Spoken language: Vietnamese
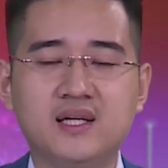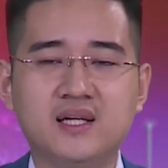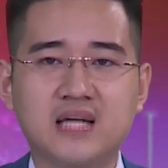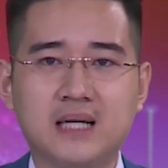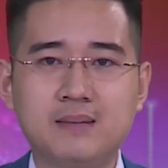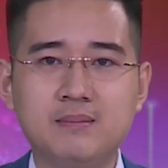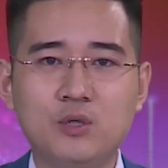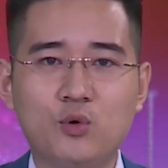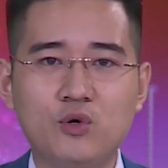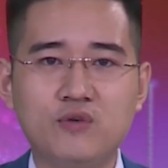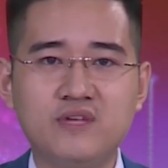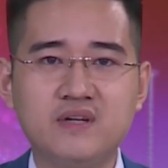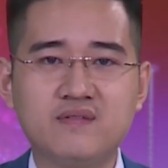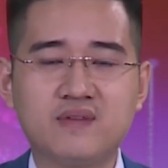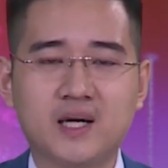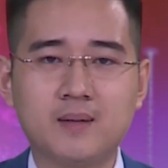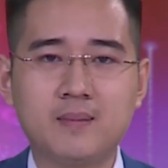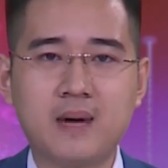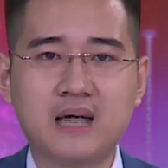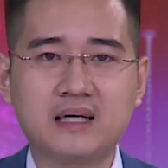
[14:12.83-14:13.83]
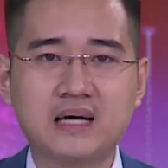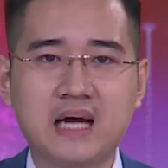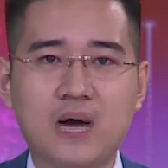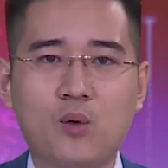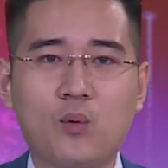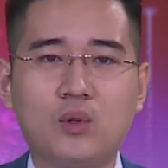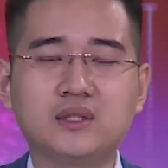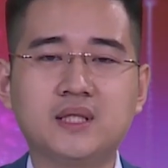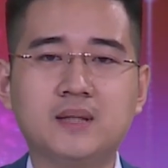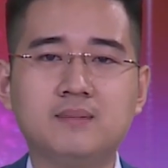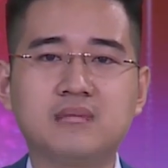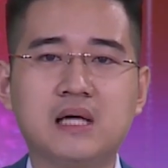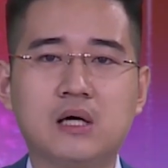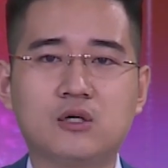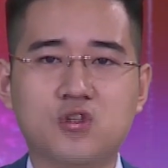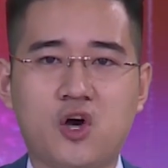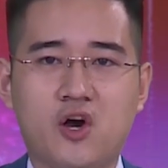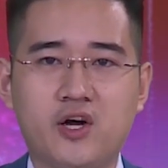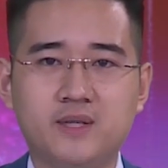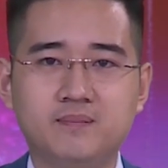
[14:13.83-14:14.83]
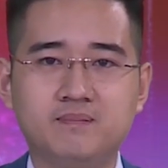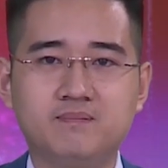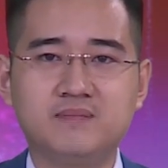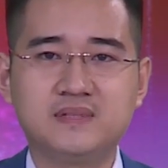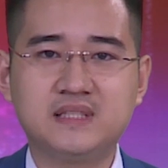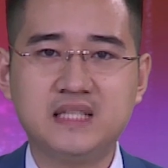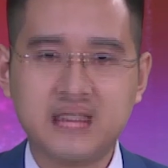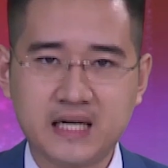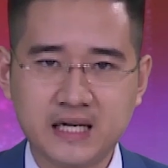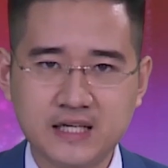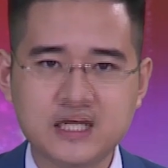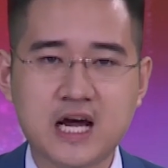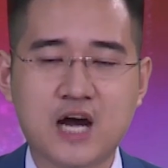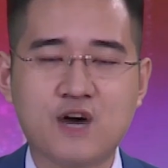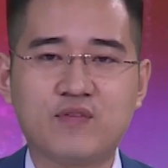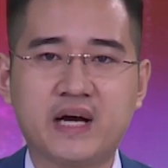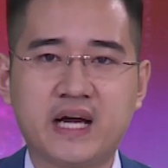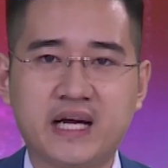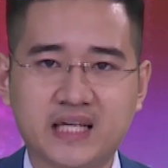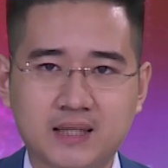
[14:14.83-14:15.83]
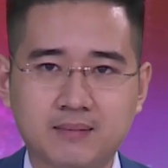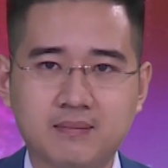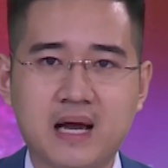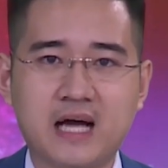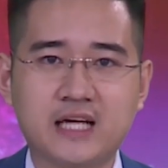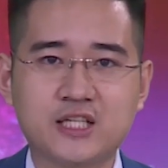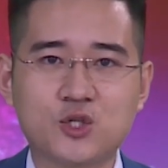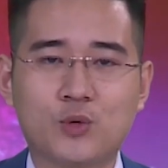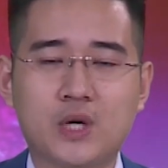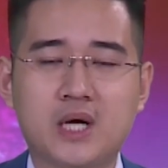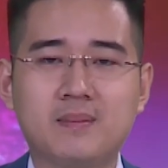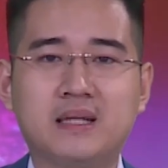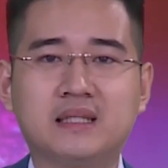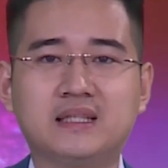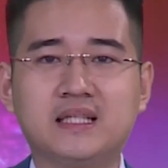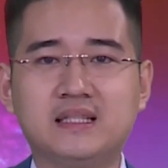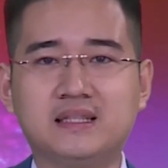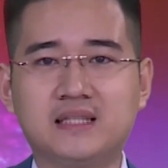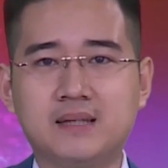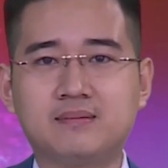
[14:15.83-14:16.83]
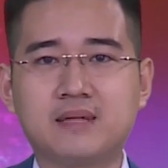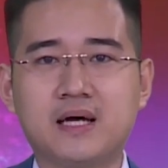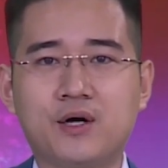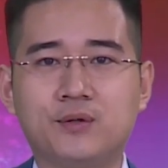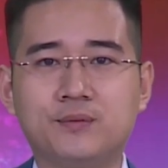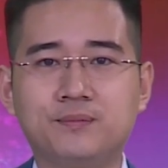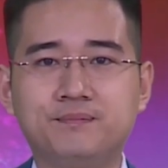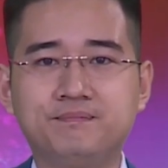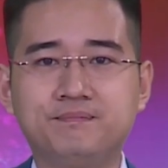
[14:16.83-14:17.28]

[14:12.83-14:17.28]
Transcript: Cảm ơn quý vị và các bạn đã quan tâm theo dõi. Xin kính chào và hẹn gặp lại trong các bản tin tiếp theo.